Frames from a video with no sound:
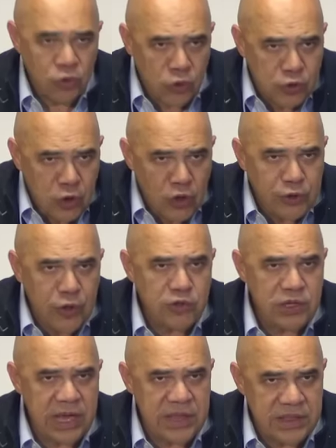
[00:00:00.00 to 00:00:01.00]

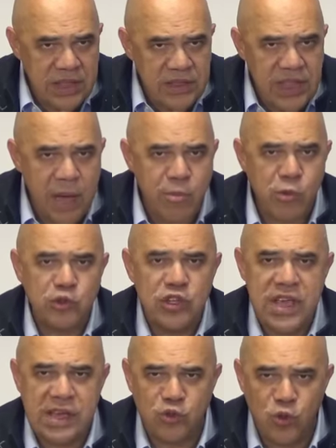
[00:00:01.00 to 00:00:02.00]
Nosotros entendemos
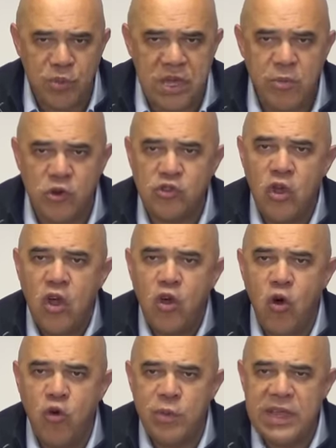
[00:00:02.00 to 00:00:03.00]
y asumimos
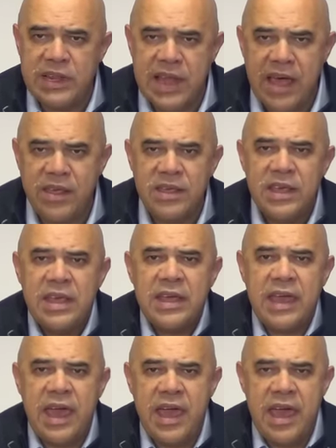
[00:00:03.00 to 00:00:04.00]
con humildad
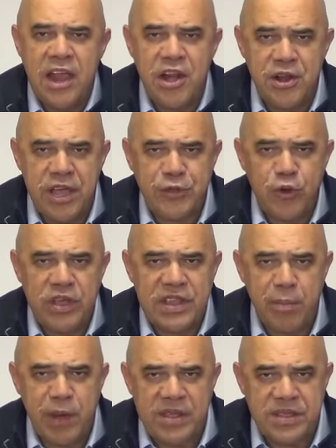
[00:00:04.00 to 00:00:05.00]
que el reto que
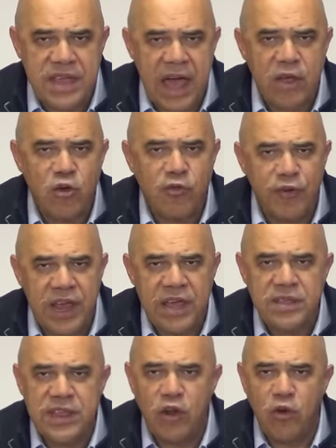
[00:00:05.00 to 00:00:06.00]
está planteado
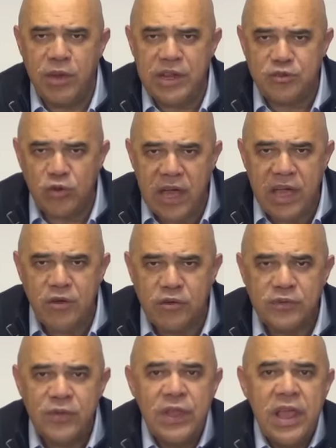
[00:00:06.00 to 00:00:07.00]
frente a los
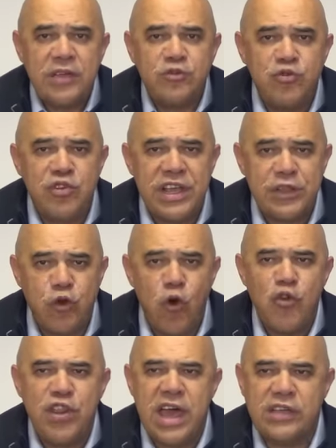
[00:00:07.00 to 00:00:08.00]
venezolanos es un reto
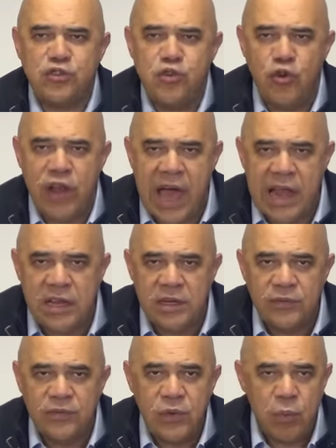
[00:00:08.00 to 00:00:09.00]
nacional.
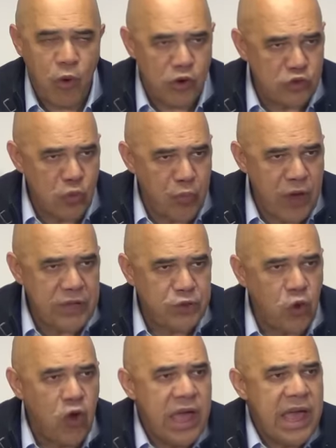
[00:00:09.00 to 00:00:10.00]
Por
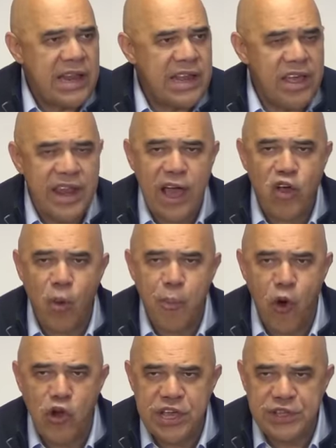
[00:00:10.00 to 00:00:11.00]
supuesto, el liderazgo
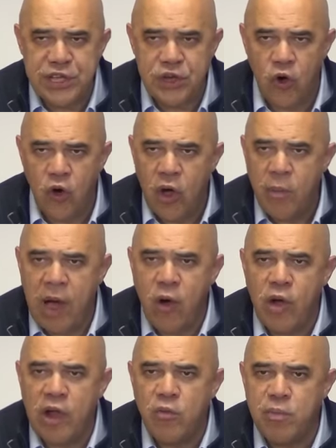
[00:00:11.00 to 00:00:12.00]
político va a
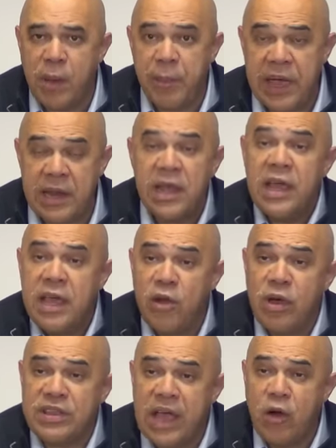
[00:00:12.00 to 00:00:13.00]
jugar un papel y
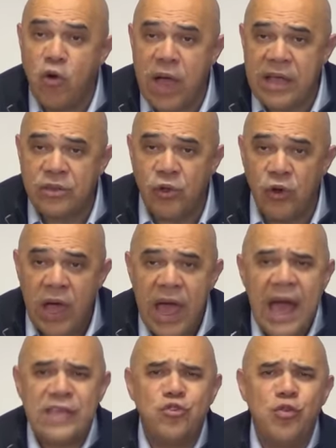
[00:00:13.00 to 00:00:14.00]
lo está jugando,
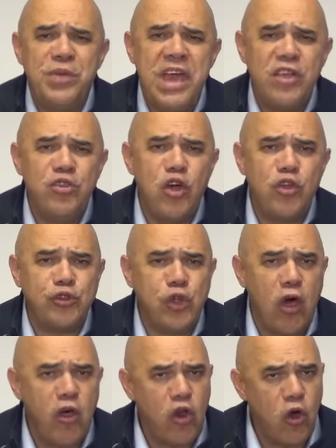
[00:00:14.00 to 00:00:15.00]
asumiendo
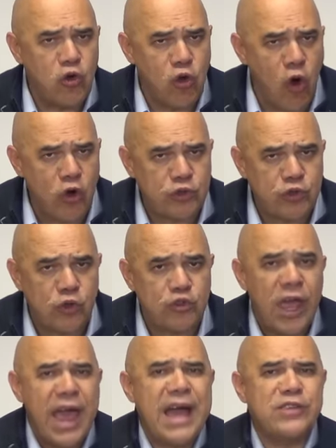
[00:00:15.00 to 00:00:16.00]
todos los
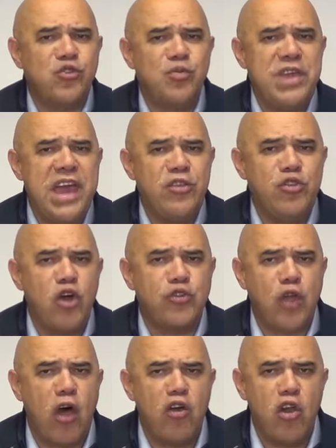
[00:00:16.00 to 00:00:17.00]
costos, asumiendo
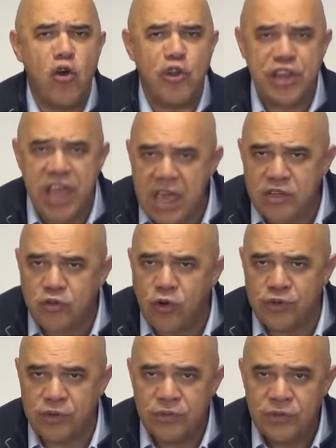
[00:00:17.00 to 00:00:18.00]
todos los
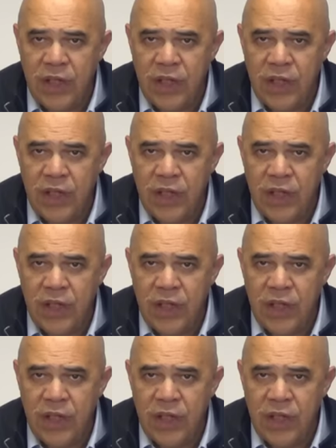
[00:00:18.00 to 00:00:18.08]
riesgos.